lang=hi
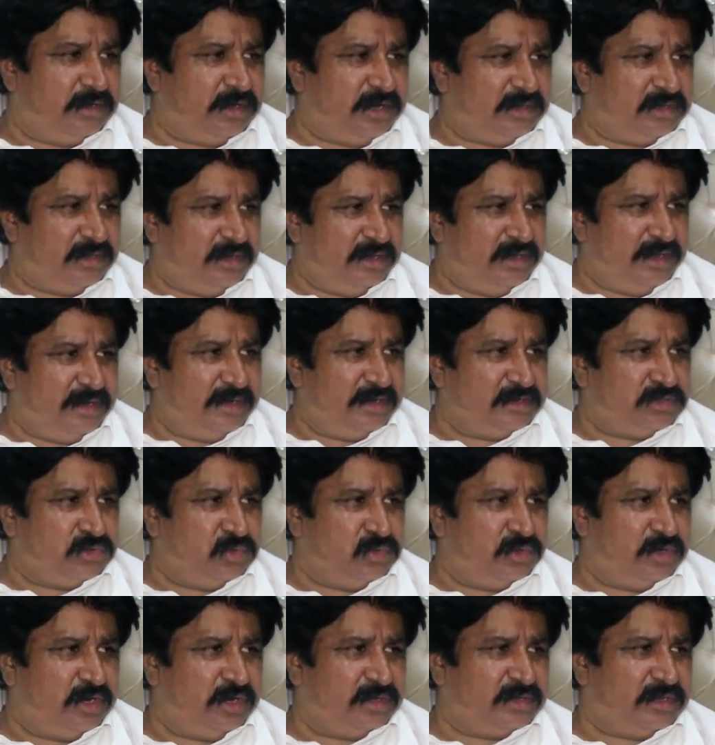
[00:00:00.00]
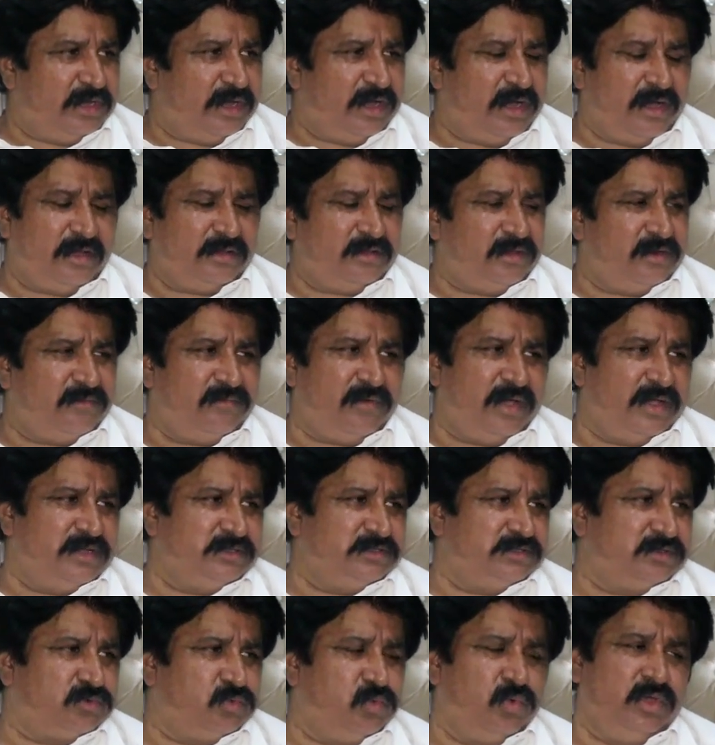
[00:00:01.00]
अदलिया ने छोड़ना होता है
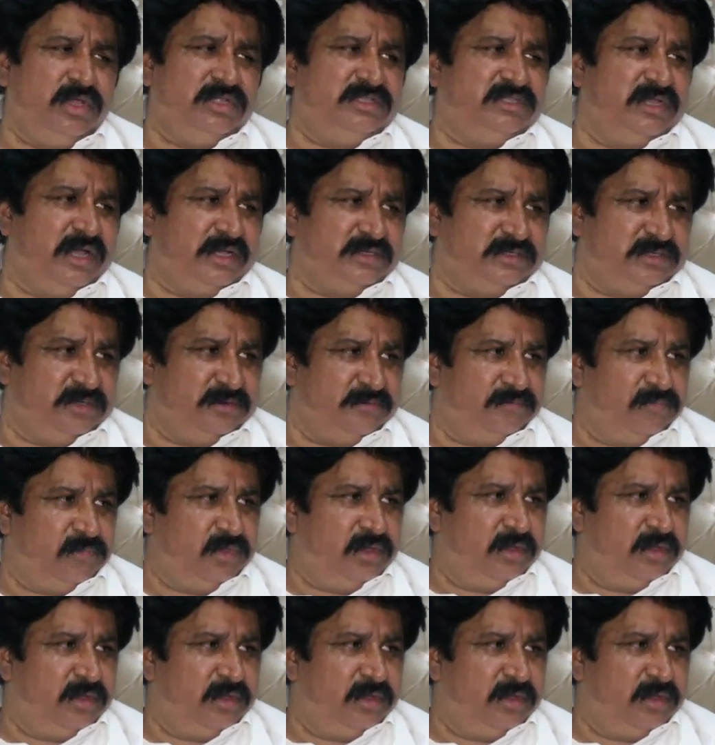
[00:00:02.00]
अदरवाइज़ कोई जज